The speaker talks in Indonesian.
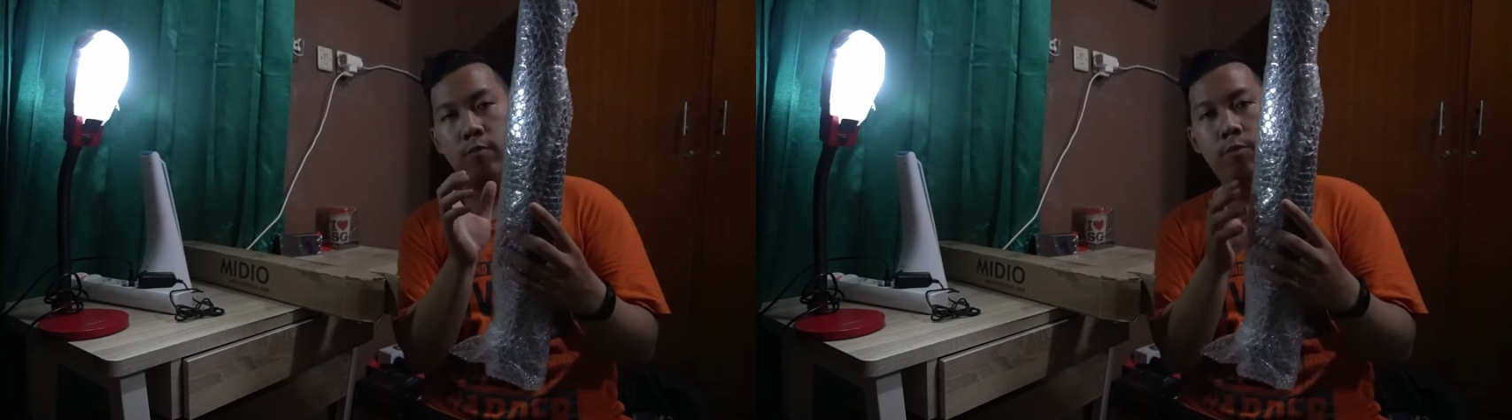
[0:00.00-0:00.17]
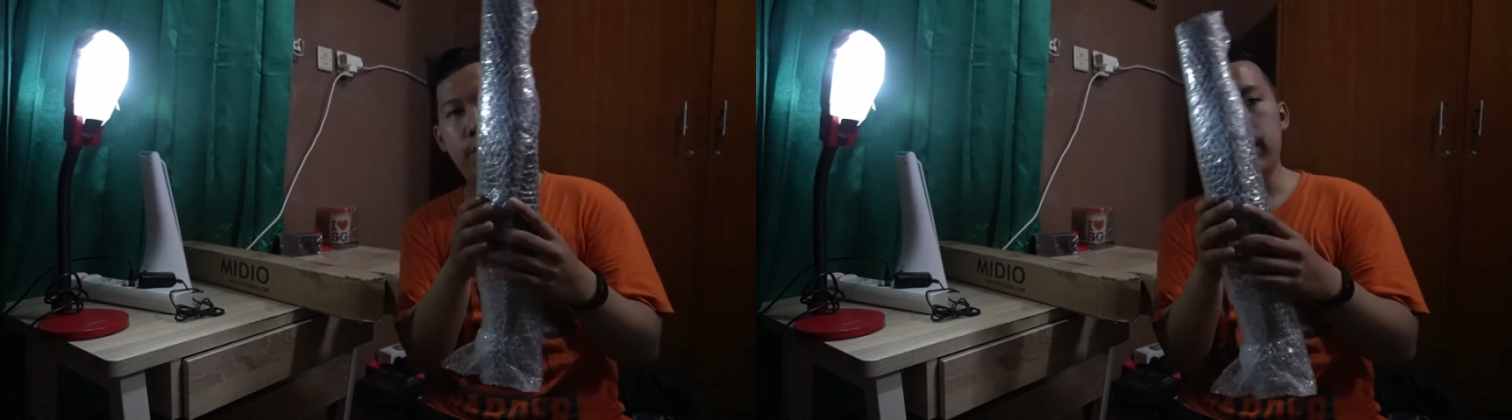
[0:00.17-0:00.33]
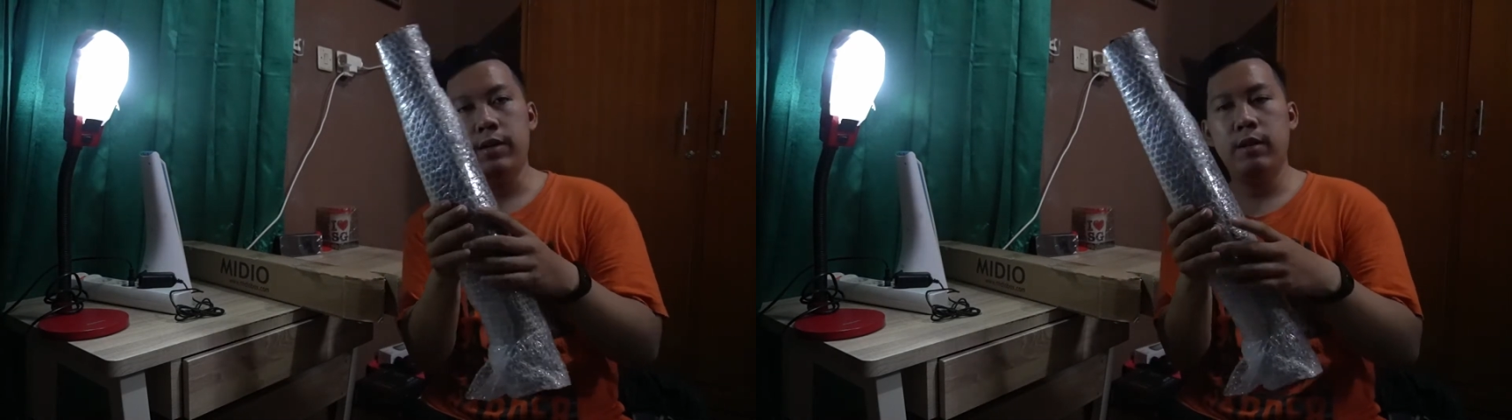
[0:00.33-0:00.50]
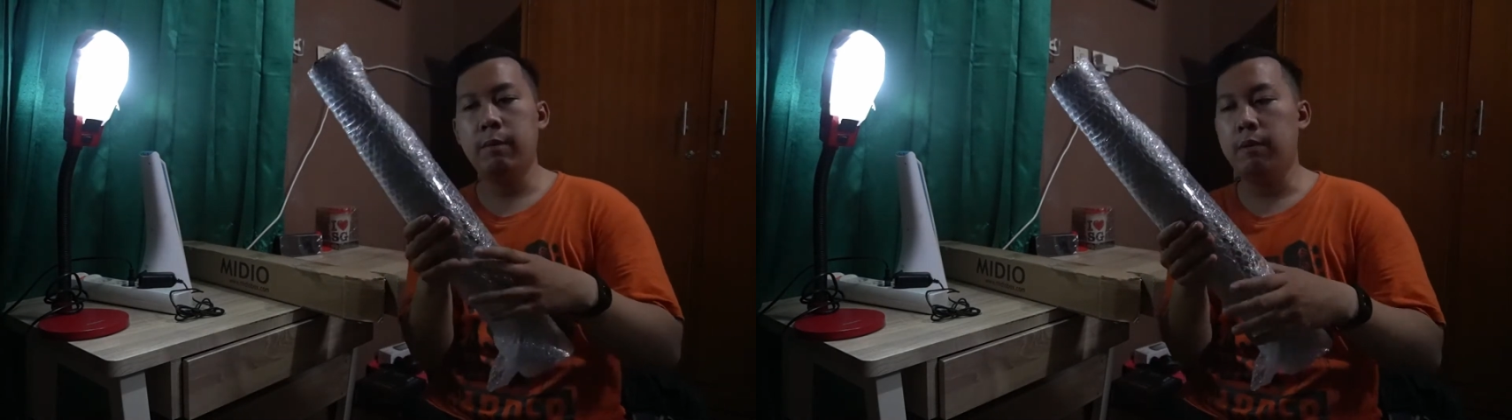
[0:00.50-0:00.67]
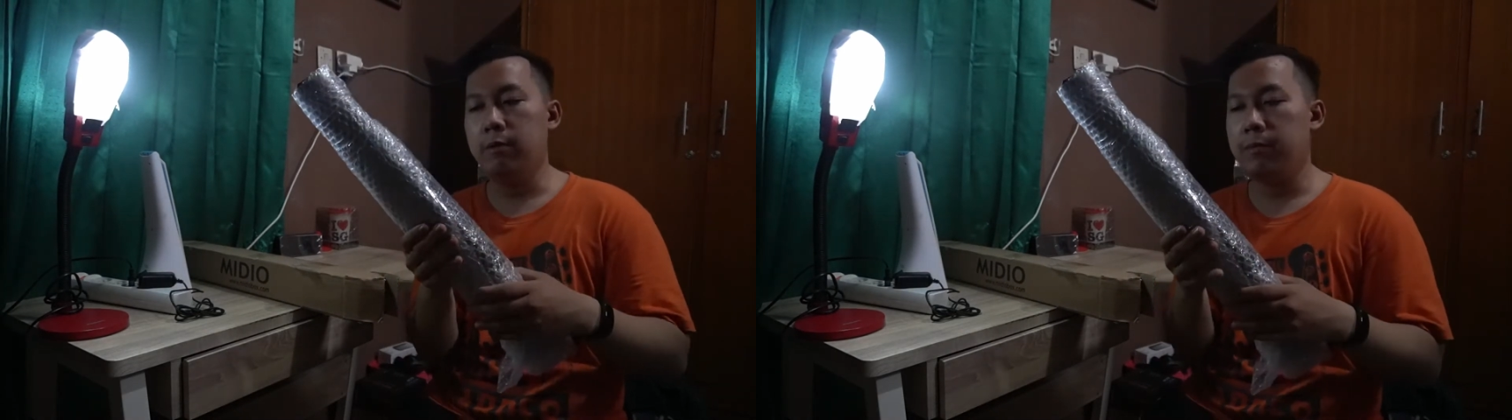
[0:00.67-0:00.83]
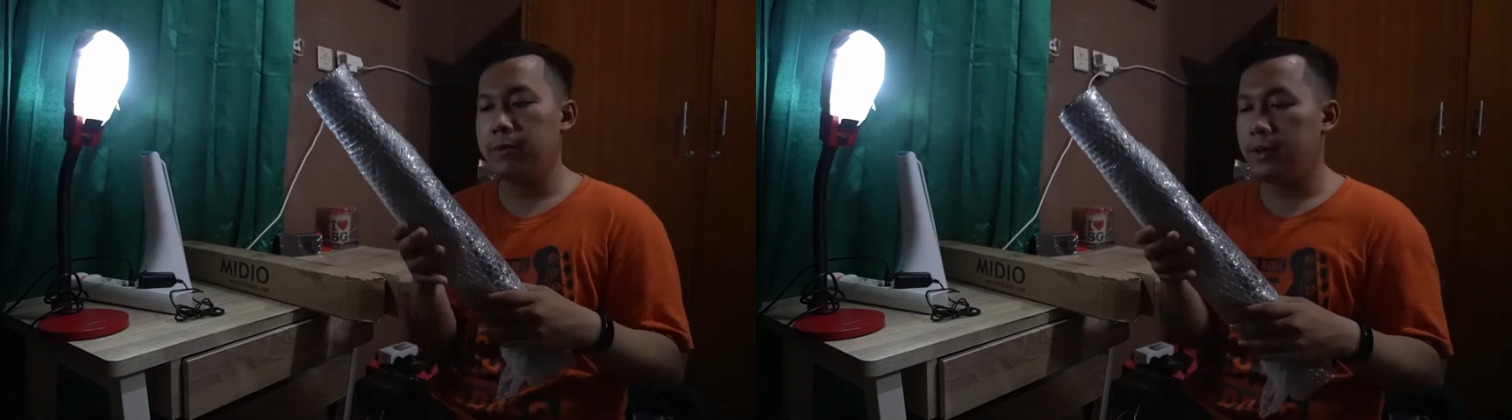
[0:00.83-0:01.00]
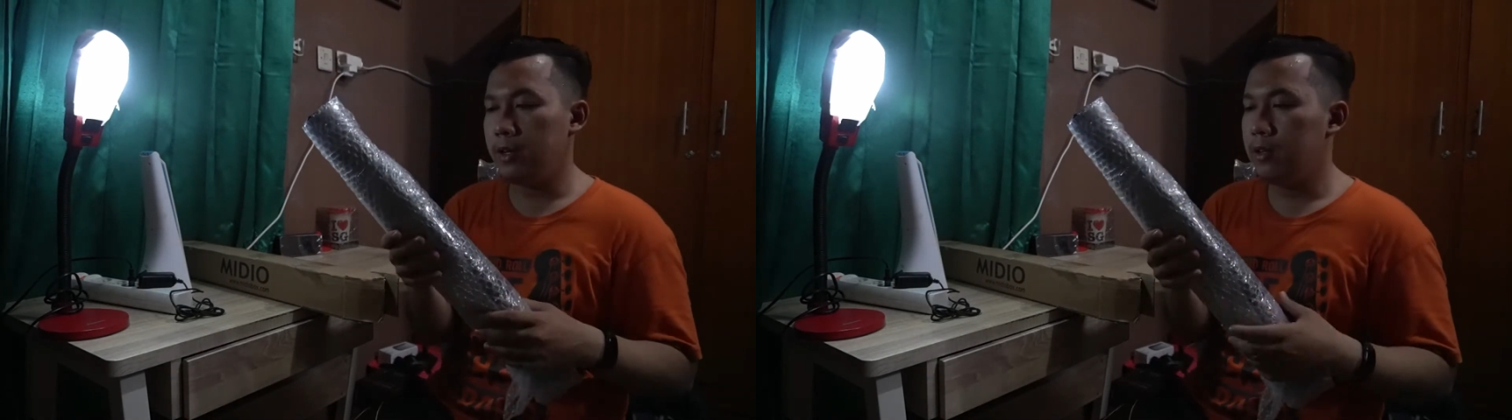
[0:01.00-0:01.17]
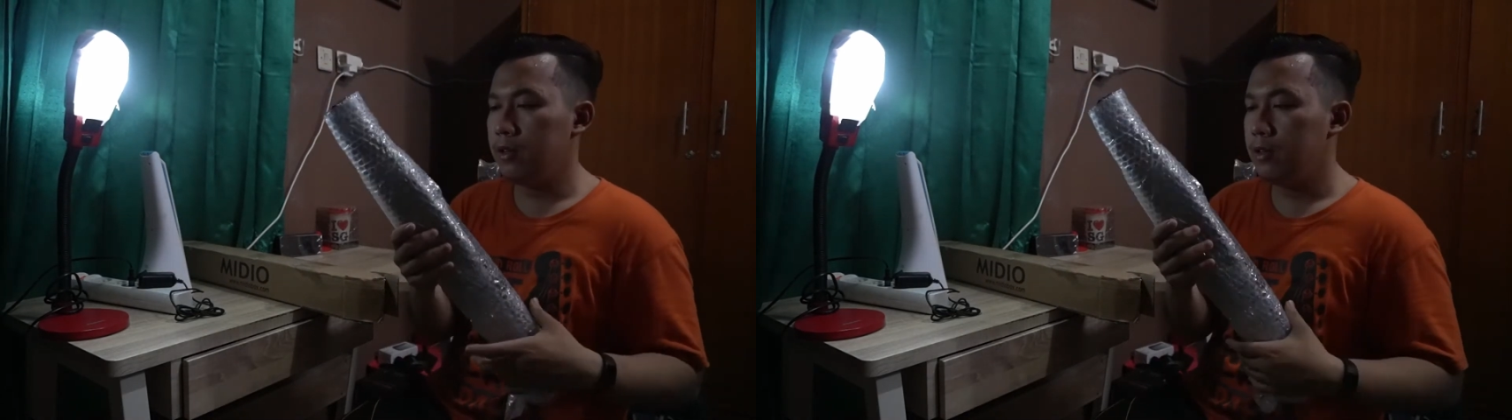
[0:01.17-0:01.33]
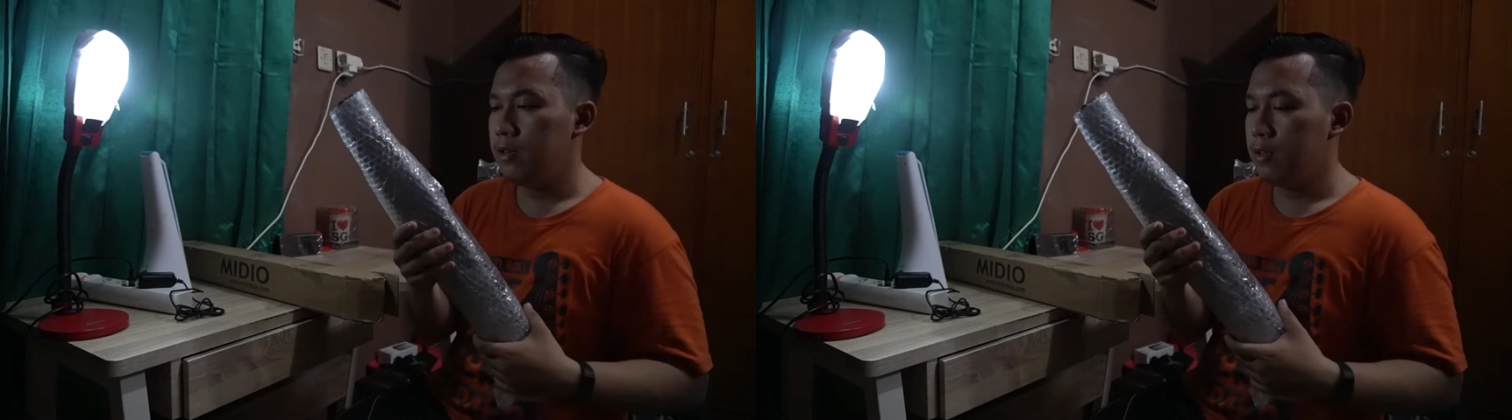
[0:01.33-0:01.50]
mainnya pada boxnya ya
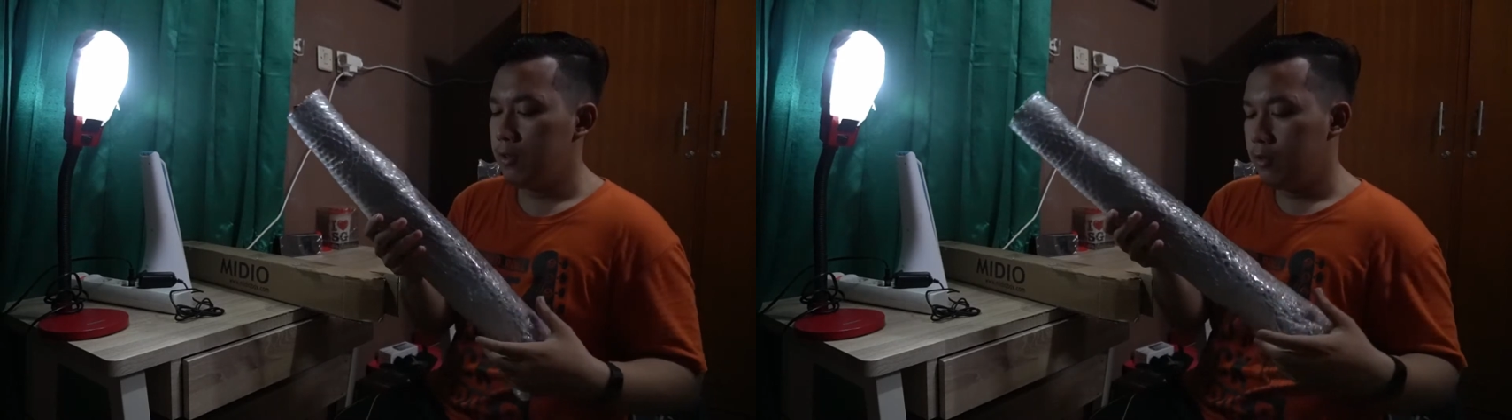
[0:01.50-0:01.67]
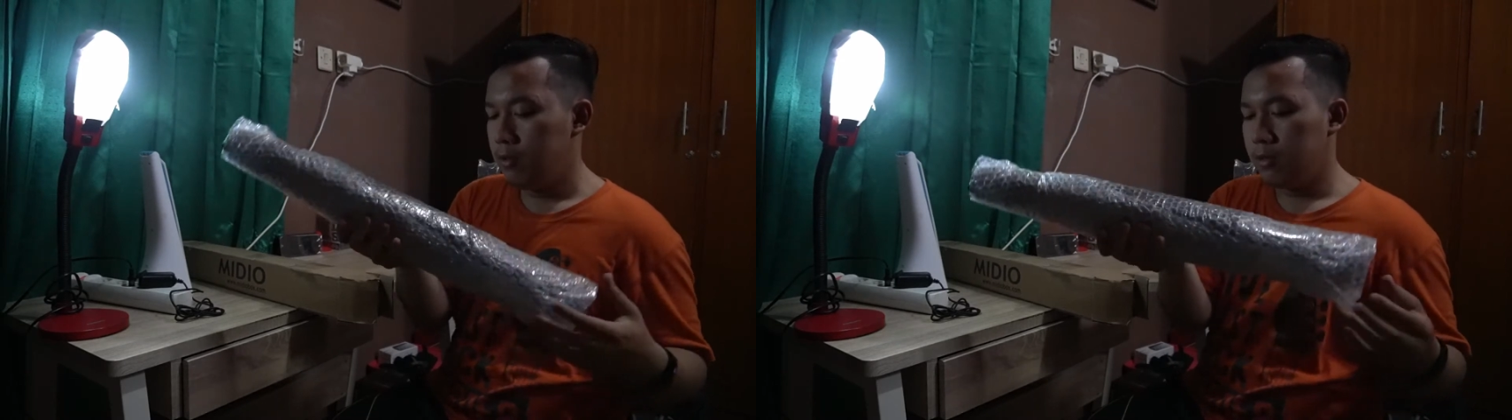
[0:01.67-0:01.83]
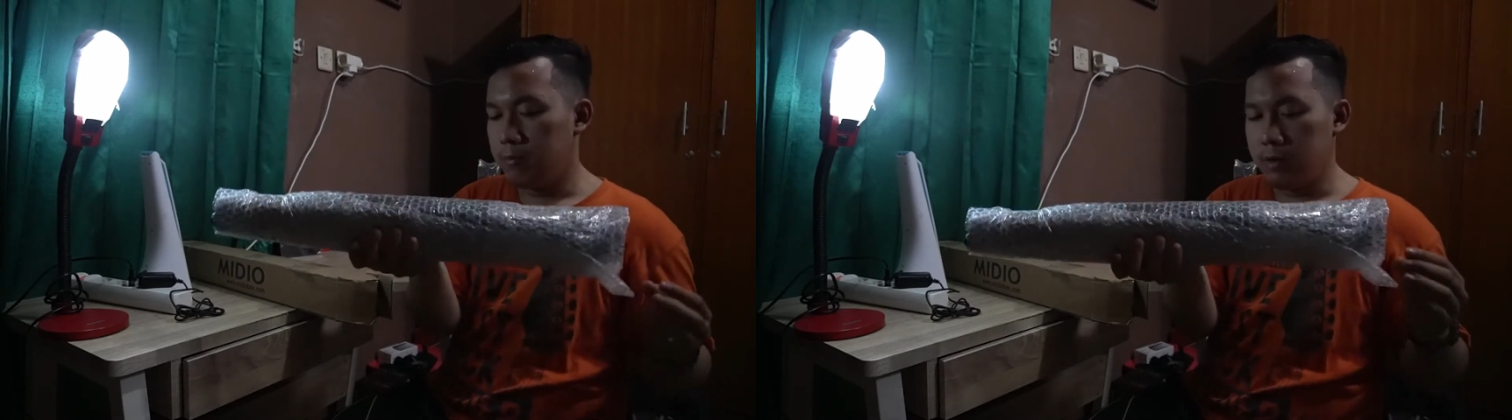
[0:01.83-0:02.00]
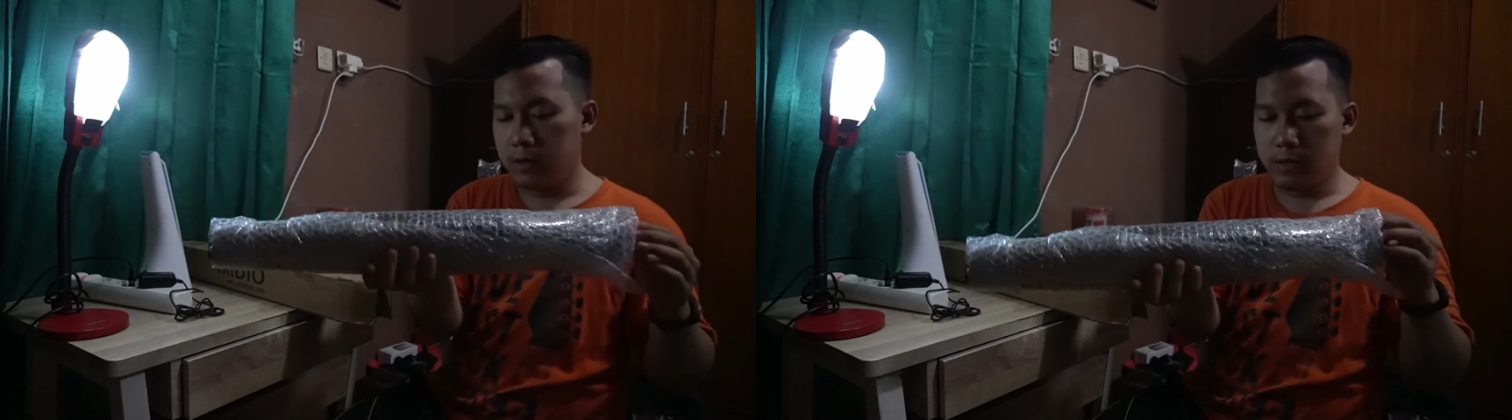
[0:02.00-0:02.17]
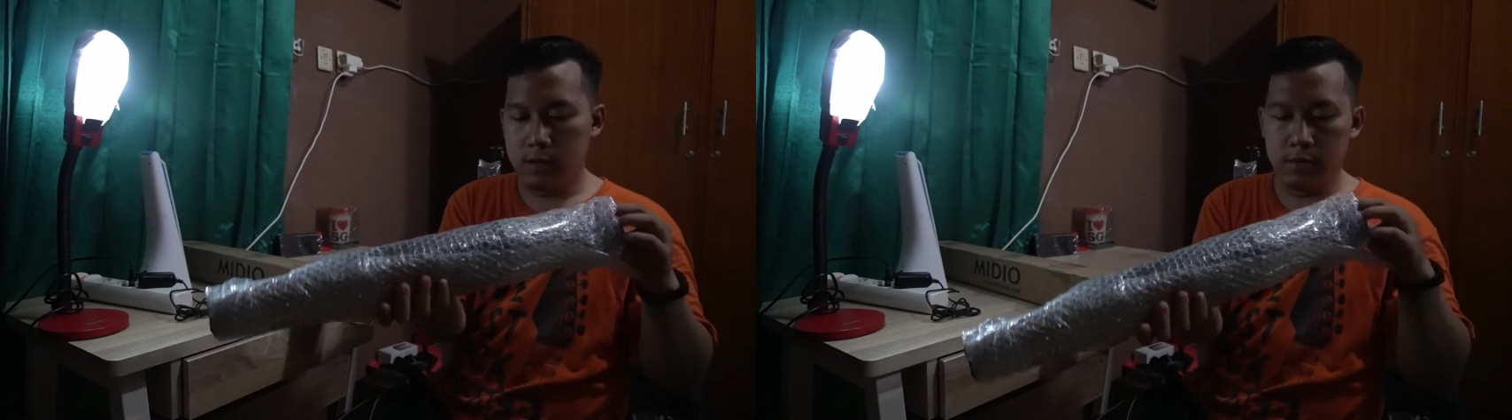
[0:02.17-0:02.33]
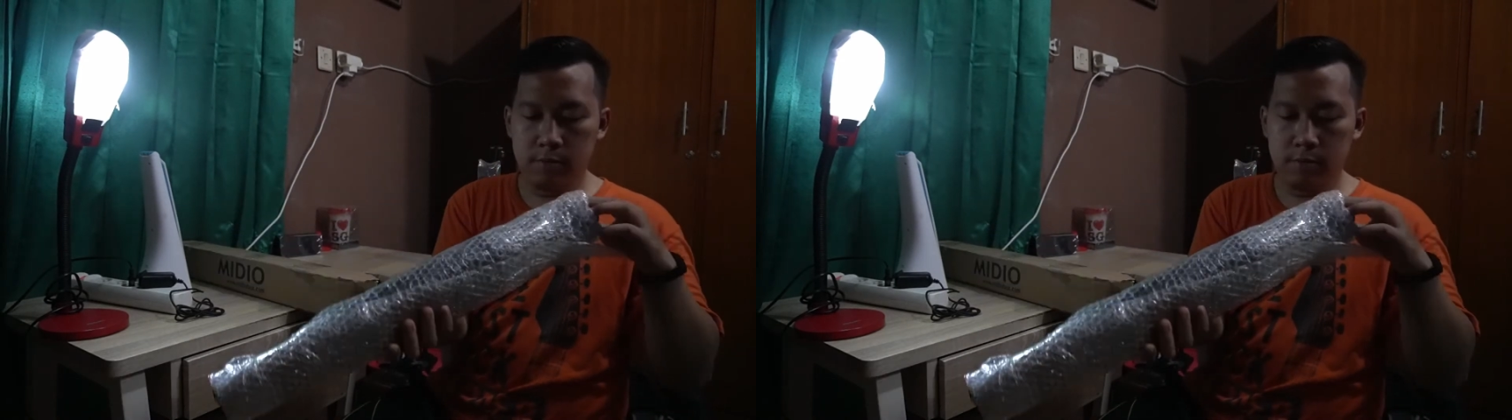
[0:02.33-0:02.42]
atau tebalnya